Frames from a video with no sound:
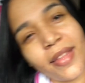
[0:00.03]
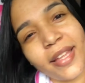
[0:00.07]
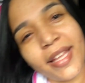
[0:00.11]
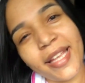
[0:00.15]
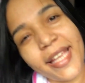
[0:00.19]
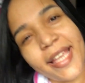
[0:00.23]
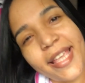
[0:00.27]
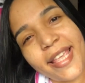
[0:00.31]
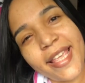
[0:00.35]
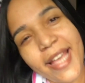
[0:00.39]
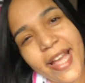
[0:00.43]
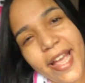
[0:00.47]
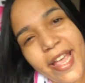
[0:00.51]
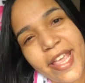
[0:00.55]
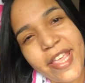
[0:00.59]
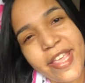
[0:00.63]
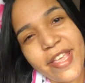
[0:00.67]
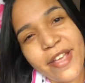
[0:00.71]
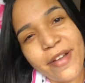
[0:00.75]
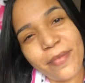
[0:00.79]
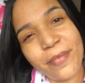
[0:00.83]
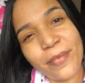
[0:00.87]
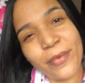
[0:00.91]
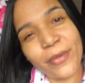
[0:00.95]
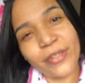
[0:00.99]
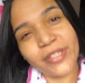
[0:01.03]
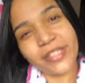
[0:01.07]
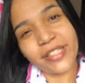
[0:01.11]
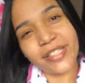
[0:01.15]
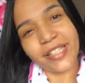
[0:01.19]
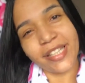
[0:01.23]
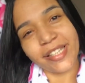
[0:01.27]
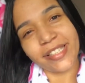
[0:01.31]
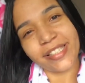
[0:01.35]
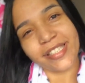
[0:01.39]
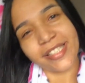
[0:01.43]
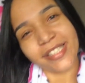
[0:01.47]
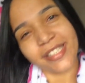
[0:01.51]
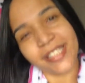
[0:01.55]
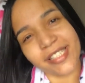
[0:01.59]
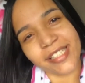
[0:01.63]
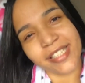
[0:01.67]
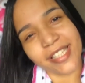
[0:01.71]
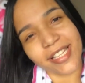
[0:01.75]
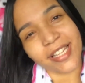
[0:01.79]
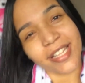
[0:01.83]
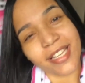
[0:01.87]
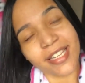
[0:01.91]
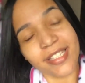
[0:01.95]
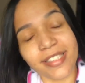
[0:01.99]
E aí, amores da
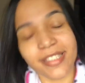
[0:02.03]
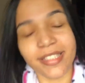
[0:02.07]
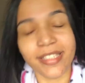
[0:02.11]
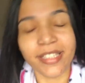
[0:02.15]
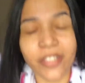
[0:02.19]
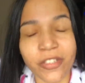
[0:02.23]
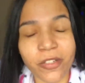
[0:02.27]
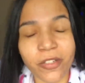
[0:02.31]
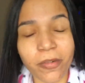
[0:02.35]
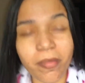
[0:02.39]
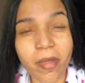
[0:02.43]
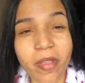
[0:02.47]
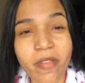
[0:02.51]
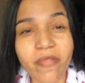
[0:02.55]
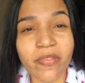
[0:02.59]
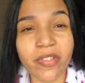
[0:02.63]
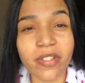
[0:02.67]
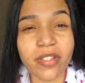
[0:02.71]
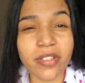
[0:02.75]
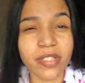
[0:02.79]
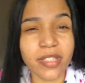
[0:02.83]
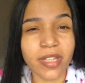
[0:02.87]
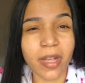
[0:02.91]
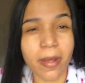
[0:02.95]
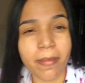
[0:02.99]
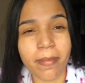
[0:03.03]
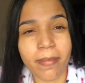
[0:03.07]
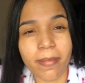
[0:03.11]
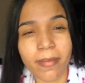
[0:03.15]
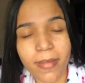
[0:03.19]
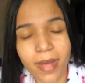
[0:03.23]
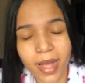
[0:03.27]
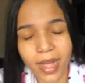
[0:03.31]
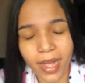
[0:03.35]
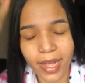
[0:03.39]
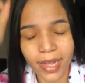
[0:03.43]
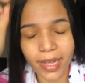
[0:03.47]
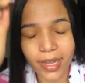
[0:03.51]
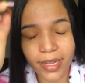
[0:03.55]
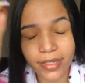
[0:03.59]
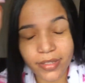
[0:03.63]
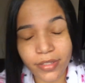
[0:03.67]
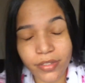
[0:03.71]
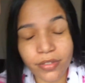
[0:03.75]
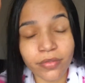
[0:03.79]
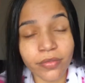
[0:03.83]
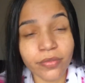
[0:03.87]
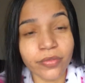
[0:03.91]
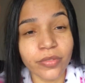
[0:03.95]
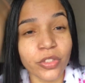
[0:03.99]
Checheira, sejam bem-vindos a mais
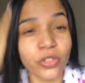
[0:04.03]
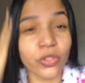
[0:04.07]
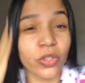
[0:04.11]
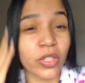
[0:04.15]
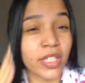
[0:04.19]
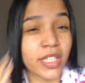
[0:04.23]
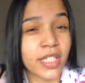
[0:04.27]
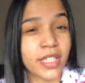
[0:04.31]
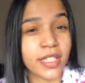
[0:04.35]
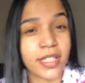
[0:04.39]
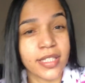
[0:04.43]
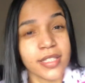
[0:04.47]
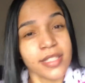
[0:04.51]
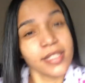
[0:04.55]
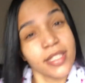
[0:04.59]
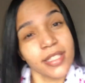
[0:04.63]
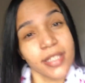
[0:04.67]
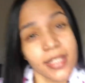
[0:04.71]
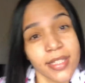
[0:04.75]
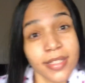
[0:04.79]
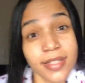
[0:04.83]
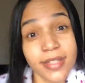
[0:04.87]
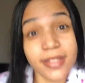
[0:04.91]
um vídeo aqui nesse canal.